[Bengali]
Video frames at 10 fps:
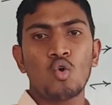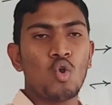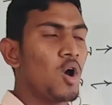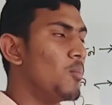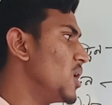
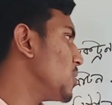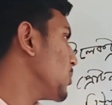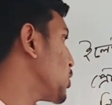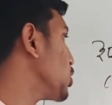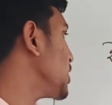কুলম এবং
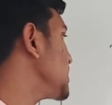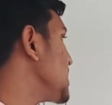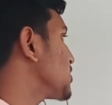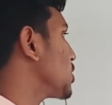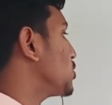প্রোটনের
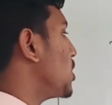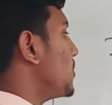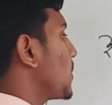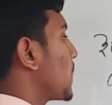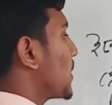চার্জ কত
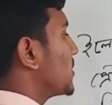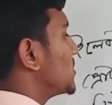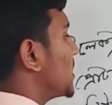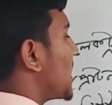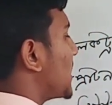
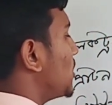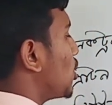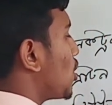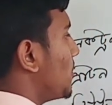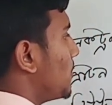ঠিক একই
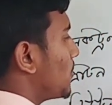রকম